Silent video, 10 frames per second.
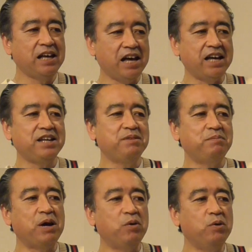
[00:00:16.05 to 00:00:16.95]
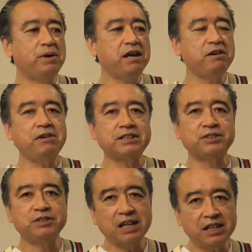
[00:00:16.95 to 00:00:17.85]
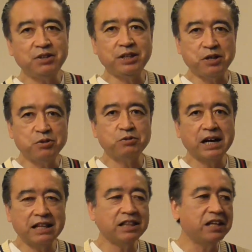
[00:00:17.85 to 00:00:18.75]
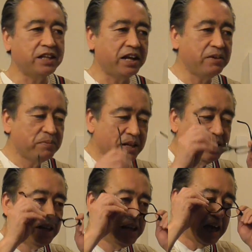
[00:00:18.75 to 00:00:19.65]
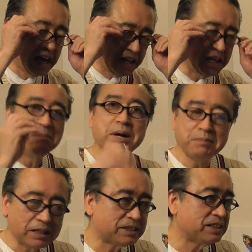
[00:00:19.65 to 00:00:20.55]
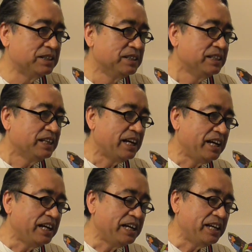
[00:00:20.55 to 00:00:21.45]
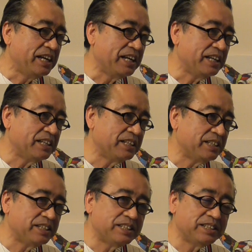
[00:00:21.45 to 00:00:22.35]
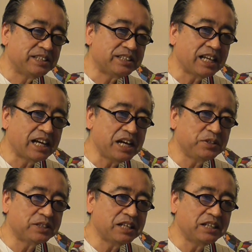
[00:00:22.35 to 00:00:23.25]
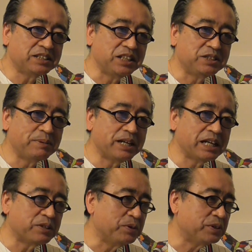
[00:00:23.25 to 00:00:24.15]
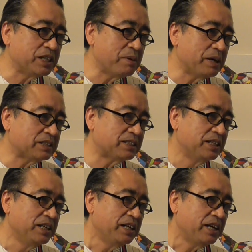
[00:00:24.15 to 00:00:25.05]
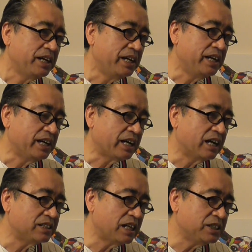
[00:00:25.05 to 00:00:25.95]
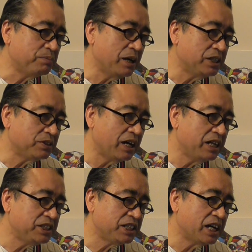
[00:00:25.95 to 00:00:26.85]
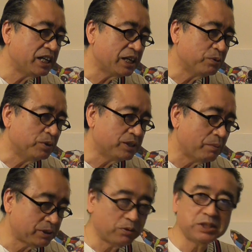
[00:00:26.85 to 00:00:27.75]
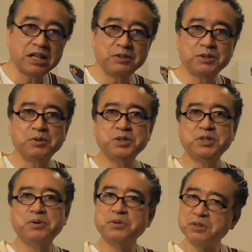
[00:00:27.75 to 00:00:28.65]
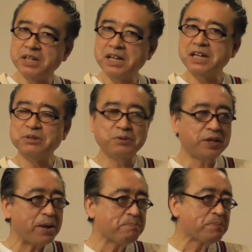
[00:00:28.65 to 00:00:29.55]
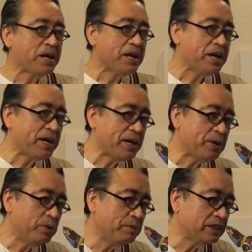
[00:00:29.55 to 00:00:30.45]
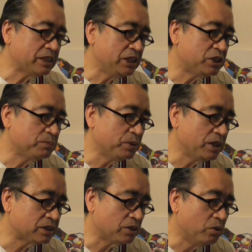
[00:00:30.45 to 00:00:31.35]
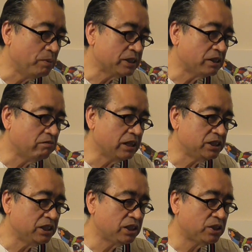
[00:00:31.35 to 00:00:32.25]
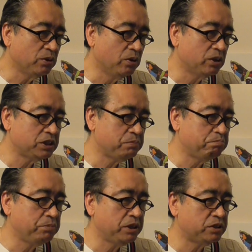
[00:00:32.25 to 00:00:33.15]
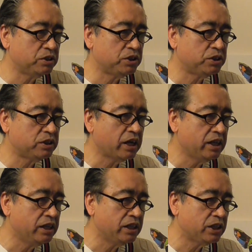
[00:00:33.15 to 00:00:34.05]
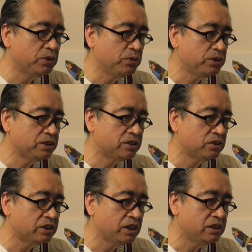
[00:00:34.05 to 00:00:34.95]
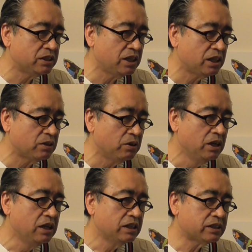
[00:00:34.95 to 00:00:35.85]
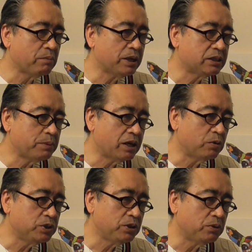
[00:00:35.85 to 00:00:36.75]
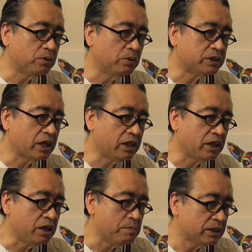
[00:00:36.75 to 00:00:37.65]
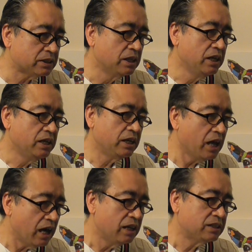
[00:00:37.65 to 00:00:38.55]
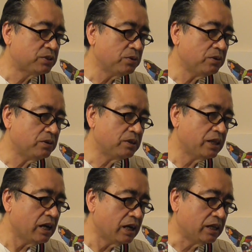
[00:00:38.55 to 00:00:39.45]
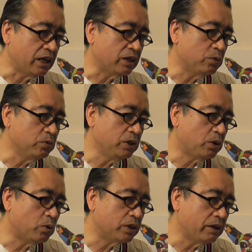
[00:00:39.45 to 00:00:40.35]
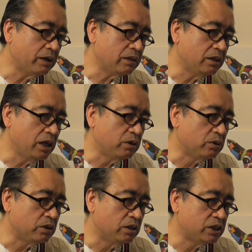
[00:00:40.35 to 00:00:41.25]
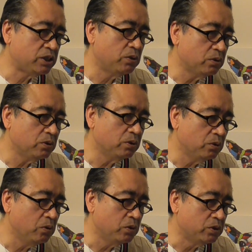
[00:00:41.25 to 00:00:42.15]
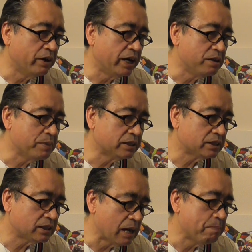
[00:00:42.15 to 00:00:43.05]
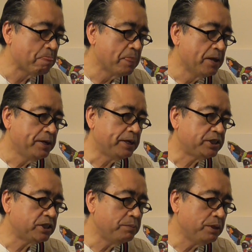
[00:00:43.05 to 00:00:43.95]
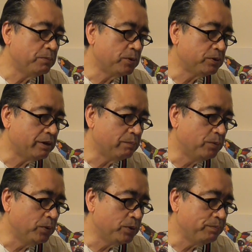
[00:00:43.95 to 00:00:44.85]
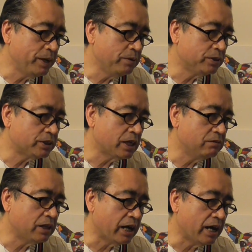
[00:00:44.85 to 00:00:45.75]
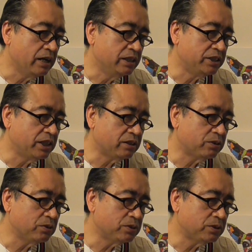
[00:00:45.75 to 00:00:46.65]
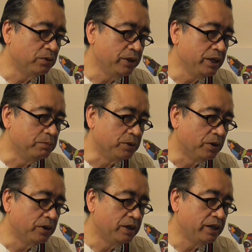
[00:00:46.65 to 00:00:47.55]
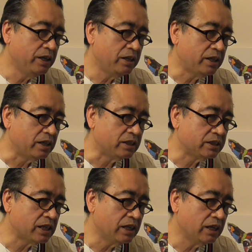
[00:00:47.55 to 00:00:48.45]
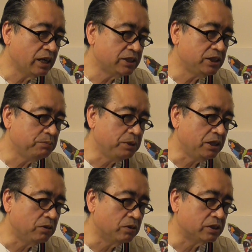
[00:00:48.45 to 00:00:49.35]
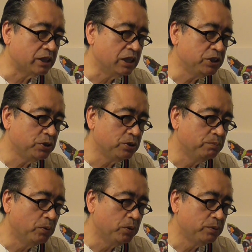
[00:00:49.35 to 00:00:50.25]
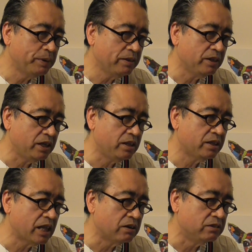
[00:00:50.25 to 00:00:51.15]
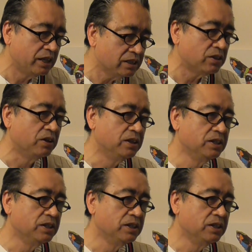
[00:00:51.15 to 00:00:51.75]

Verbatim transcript: ら、はいまあ、大前ファンは少ないってことはよく分かったんで、はい、頑張ります。えー、坂井戸さんです。いつもありがとうございます。えー、カズラジバージョン配信ありがとうございます。こちらこそご視聴本当にありがとうね。えー、大前さんに質問です。大前さんは実況、執筆、取材、教室の先生と様々なお仕事をされています。が、その中で特にこだわっている仕事道具はありますかえちなみに僕はボールペンを使うならジェットストリームの 0.38mm の3色ボールペン一択ですと